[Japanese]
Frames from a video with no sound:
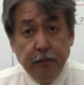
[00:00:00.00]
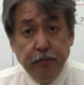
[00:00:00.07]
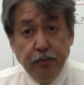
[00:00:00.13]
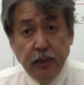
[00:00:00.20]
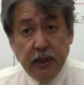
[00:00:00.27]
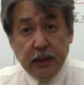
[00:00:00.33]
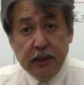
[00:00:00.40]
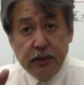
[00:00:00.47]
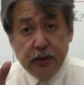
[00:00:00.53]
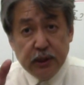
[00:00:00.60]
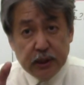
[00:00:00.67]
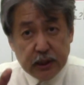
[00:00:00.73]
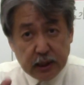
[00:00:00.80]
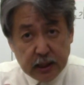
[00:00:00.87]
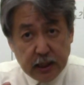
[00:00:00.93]
水
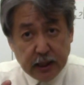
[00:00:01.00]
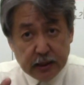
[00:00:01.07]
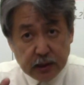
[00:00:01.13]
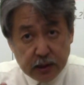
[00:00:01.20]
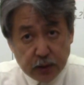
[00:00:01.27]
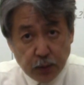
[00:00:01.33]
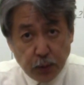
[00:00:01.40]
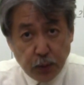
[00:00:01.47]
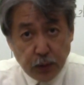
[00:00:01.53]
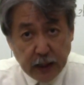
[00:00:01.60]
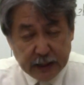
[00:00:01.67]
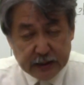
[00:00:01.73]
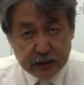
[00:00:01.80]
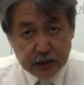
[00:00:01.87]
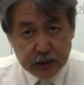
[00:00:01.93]
しか蒸
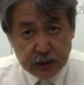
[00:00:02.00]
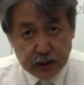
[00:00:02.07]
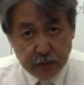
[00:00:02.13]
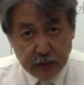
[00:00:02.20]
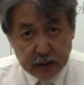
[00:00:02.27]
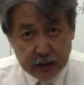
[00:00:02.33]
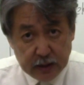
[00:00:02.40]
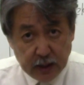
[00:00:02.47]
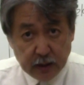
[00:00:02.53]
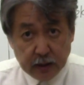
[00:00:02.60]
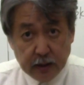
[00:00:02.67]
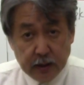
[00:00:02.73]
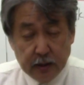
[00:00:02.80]
発しません。